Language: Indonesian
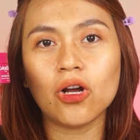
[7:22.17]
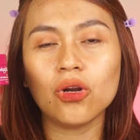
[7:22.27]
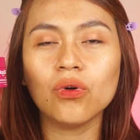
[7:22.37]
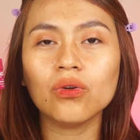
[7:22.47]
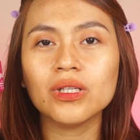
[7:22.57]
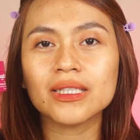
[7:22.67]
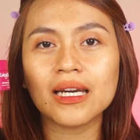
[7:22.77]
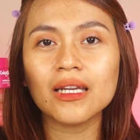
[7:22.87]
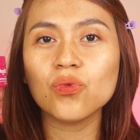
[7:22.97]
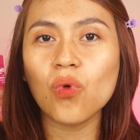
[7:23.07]
Kalau gue kulit
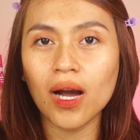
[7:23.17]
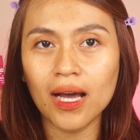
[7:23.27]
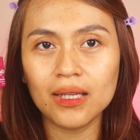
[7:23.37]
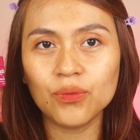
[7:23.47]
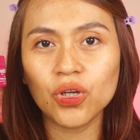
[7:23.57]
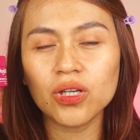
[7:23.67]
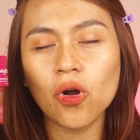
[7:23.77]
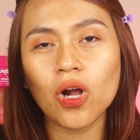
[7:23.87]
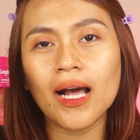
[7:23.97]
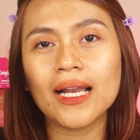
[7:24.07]
kering dua kali. Mungkin
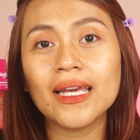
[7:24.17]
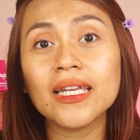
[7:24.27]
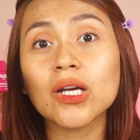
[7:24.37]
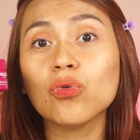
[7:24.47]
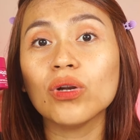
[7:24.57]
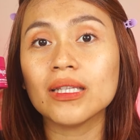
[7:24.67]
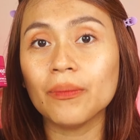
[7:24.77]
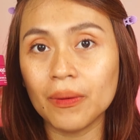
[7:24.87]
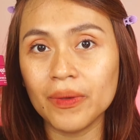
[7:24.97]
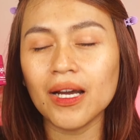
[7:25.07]
kalau kalian yang kulitnya
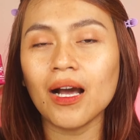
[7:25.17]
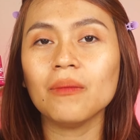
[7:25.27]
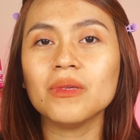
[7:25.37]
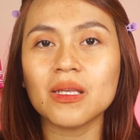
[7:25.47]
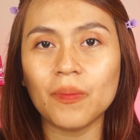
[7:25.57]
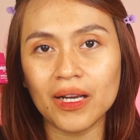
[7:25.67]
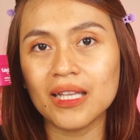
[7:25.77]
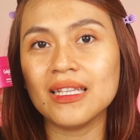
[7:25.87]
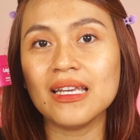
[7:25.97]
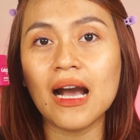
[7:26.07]
berminyak kalian bisa
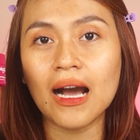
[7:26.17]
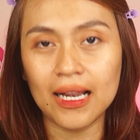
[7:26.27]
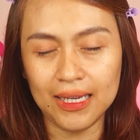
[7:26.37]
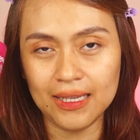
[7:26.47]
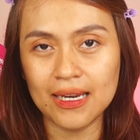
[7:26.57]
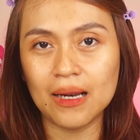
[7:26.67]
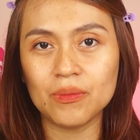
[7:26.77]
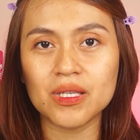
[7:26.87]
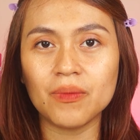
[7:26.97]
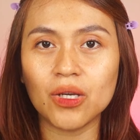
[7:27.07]
pakai tiga kali
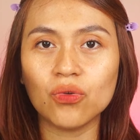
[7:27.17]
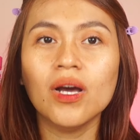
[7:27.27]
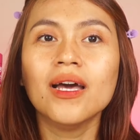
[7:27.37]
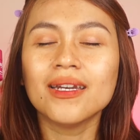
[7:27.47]
dalam seminggu.